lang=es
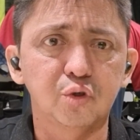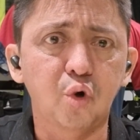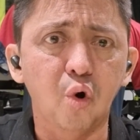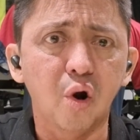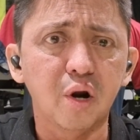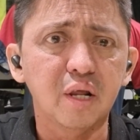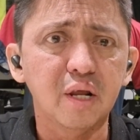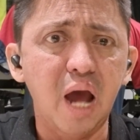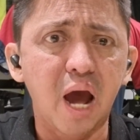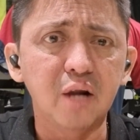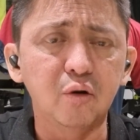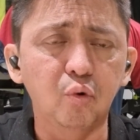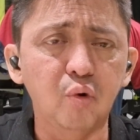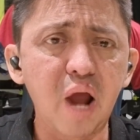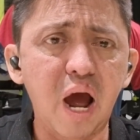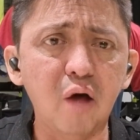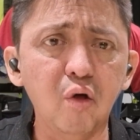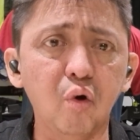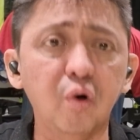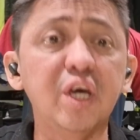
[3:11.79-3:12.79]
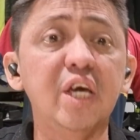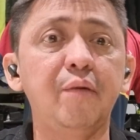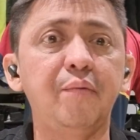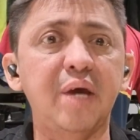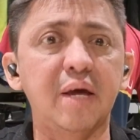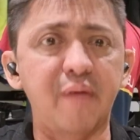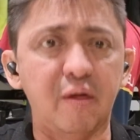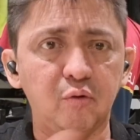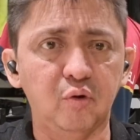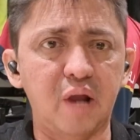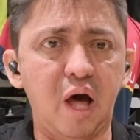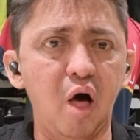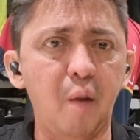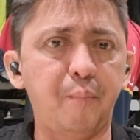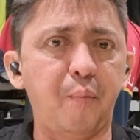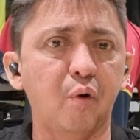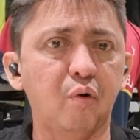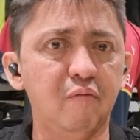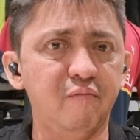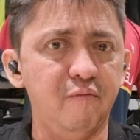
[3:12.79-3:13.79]
gol anulado y bien
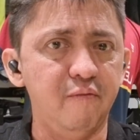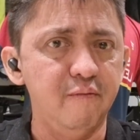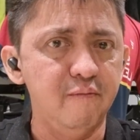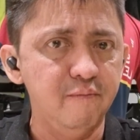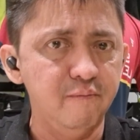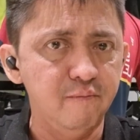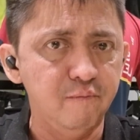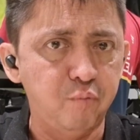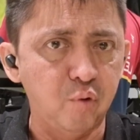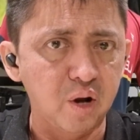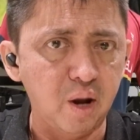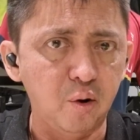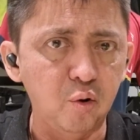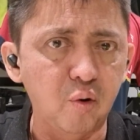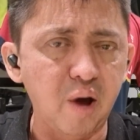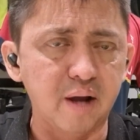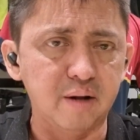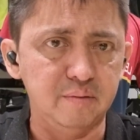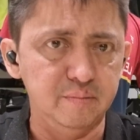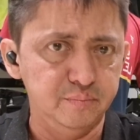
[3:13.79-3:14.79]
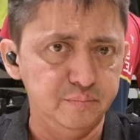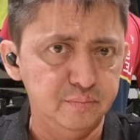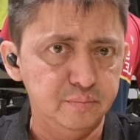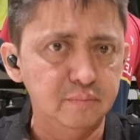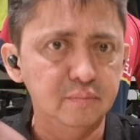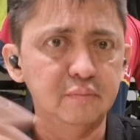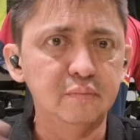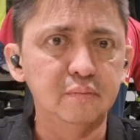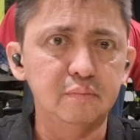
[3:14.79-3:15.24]
anulado por un fuera de lugar